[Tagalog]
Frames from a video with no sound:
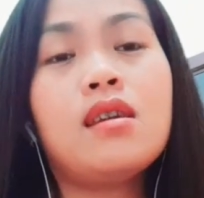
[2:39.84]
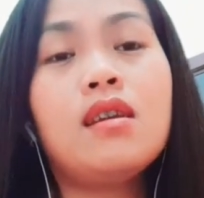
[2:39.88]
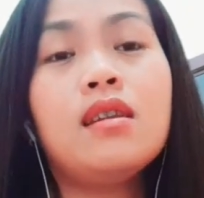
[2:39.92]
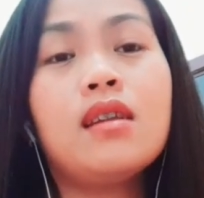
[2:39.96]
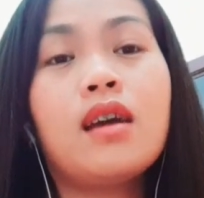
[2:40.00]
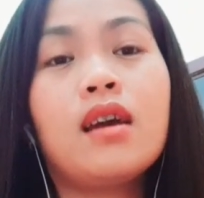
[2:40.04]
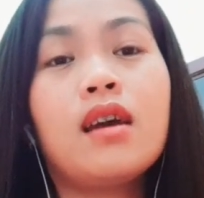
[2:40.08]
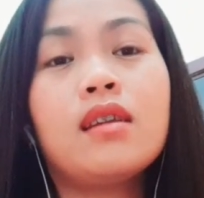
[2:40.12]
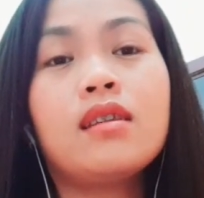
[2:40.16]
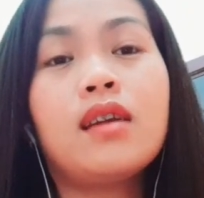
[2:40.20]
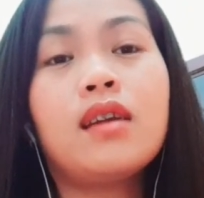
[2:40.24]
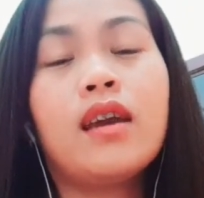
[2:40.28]

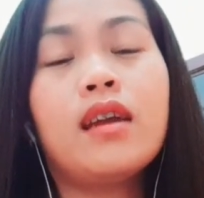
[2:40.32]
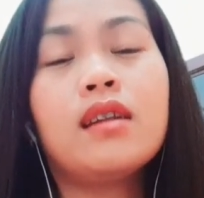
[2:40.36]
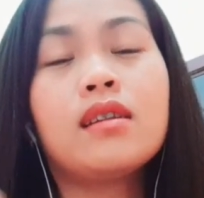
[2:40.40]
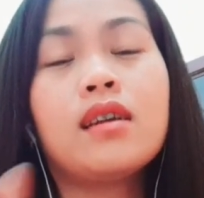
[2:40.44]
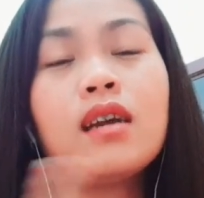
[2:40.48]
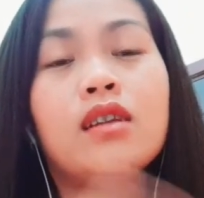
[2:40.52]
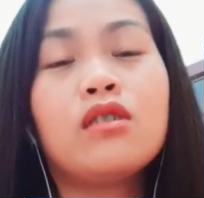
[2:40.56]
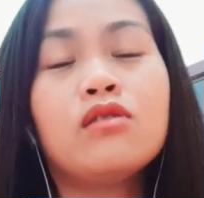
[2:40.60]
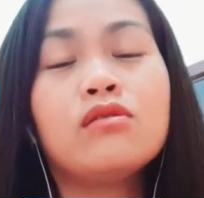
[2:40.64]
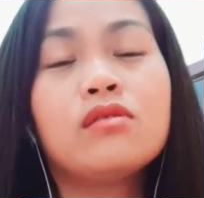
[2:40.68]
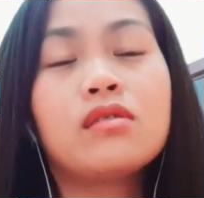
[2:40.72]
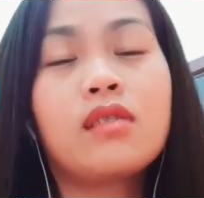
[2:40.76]
Ina dahil
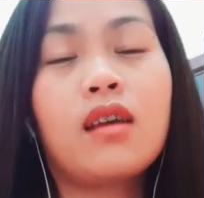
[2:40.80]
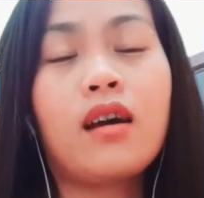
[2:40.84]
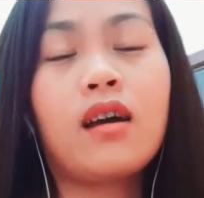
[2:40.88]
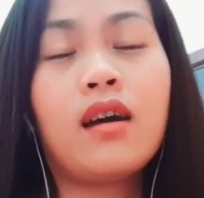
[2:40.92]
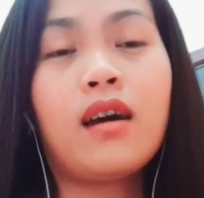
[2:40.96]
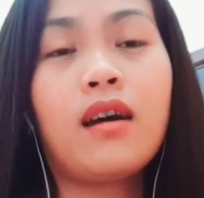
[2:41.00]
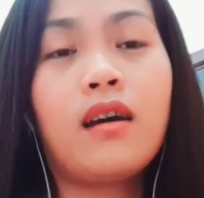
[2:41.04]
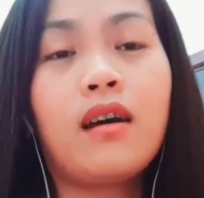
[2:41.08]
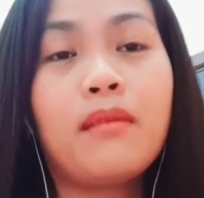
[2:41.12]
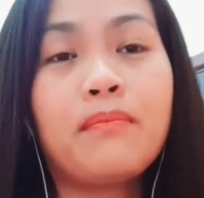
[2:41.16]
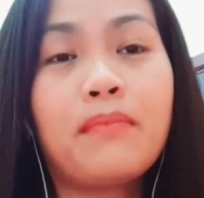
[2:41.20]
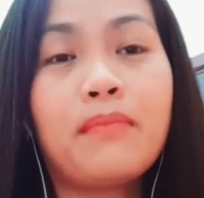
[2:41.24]
nga doon
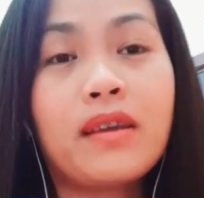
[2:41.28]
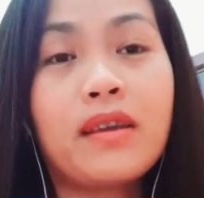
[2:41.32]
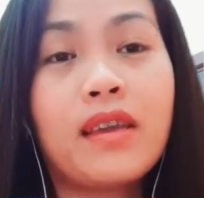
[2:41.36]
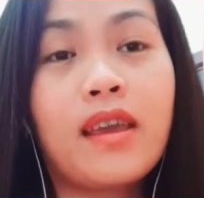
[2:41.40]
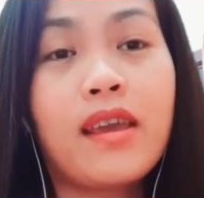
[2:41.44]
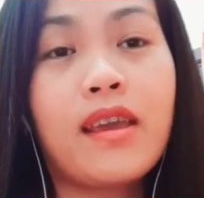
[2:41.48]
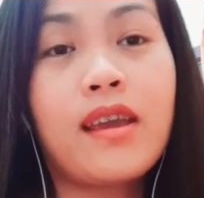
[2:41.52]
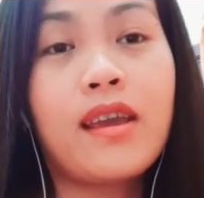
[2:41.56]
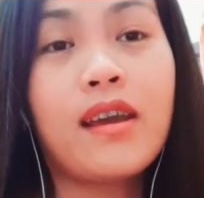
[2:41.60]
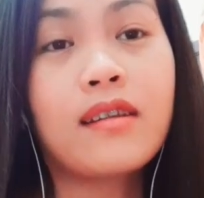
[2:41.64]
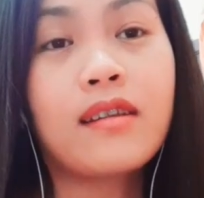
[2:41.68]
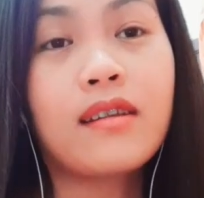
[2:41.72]
sa
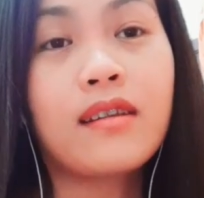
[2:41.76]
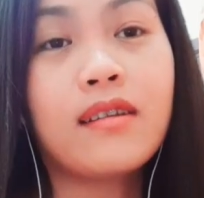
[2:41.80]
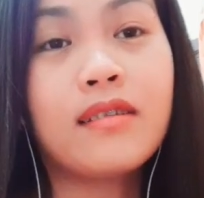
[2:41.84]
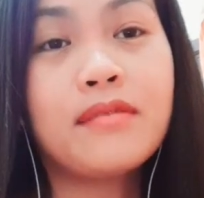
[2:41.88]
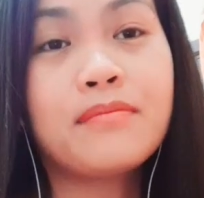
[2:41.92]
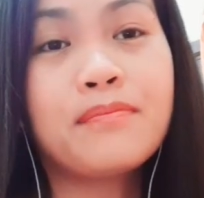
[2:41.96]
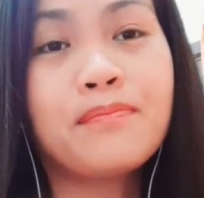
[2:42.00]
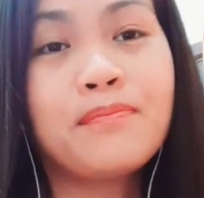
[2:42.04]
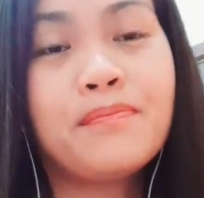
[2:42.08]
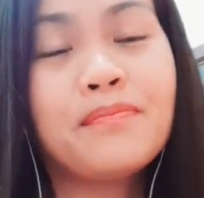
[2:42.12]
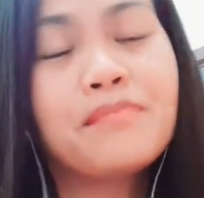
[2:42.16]
pangyayari.